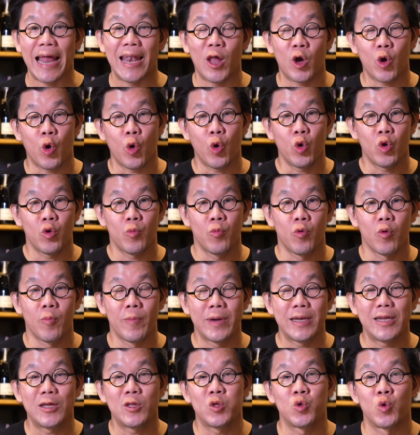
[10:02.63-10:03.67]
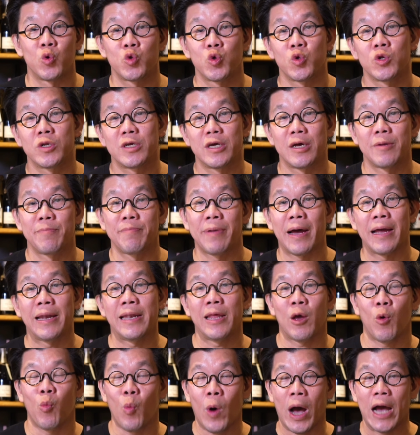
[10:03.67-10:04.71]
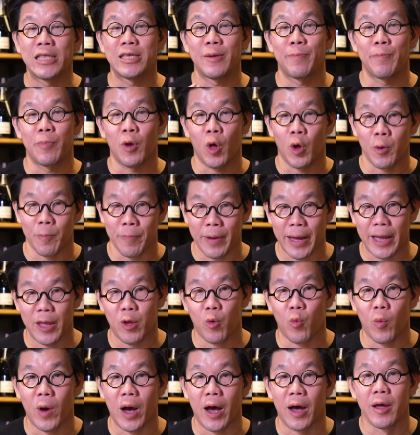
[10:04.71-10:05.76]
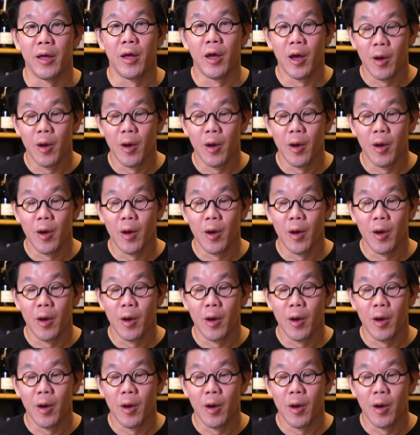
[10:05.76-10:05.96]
ด แล้วก็อุณหภูมิไม่ได้สูงจนเกินไปเนี่ยวายจะปลอดภัยกว่า